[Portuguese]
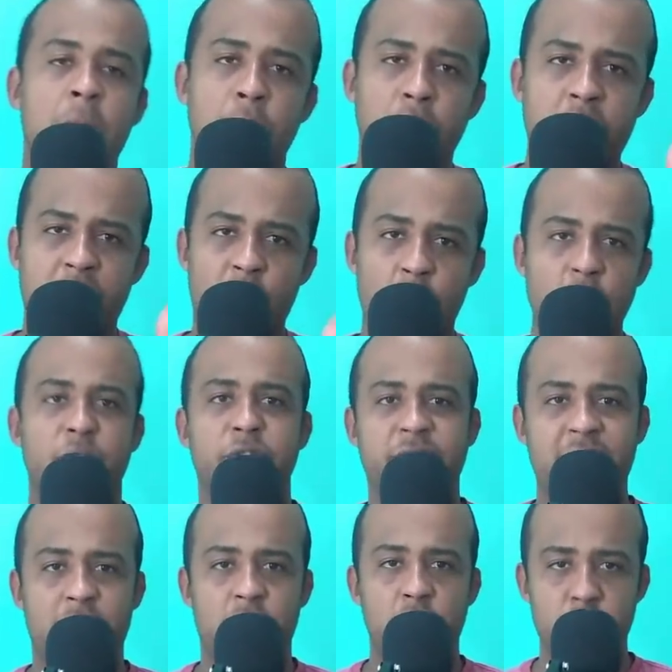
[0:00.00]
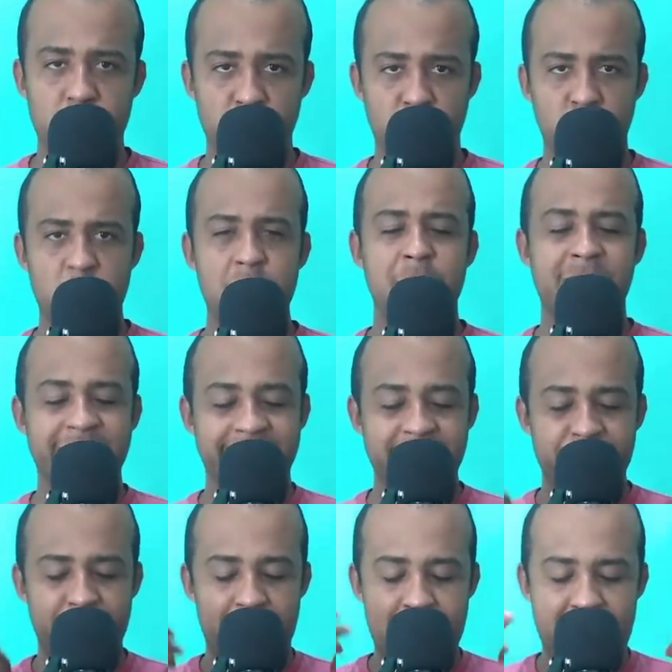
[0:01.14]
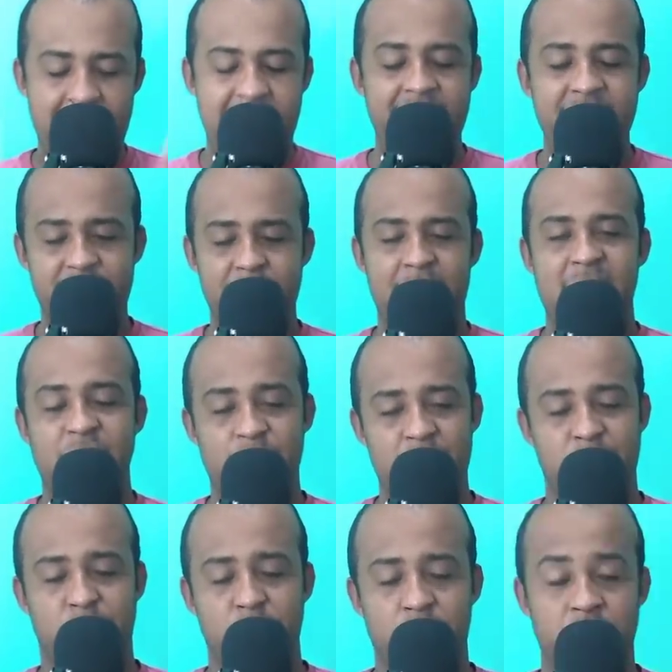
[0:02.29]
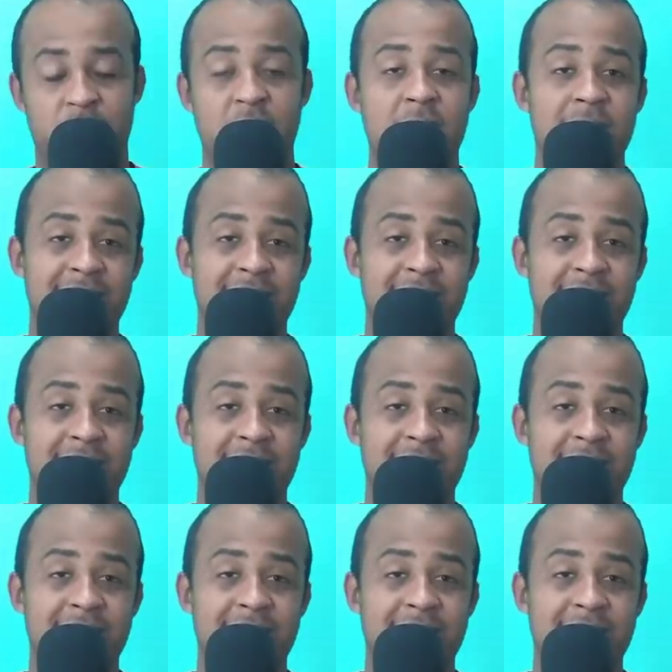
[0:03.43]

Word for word: porque quando você curte, o YouTube manda para mais e mais pessoas.